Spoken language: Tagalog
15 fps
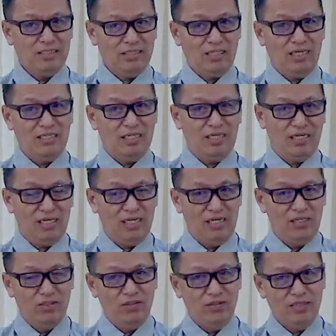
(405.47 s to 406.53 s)
dyan na
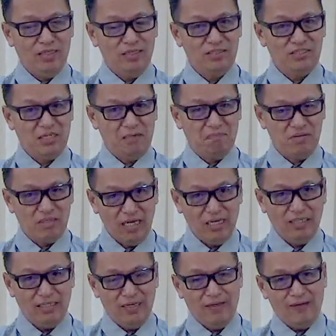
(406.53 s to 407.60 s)
ano, ng
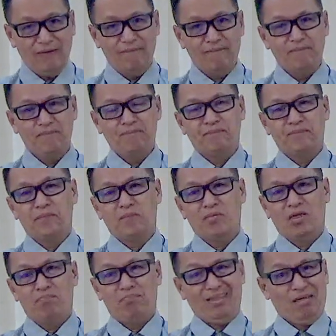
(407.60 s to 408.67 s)
something na
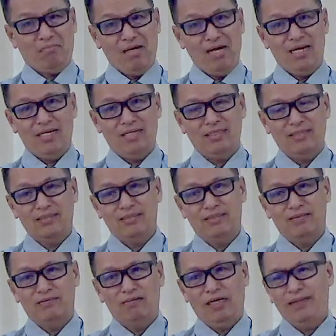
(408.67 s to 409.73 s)
patama.
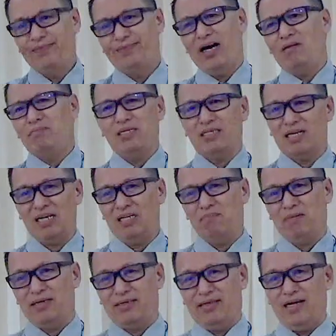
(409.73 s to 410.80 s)
Ang dami kagad
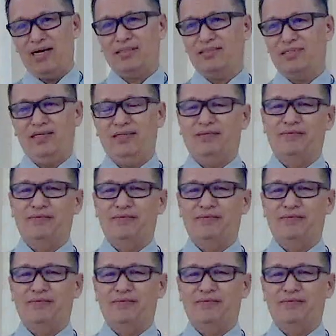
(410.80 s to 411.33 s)
mag-react dyan.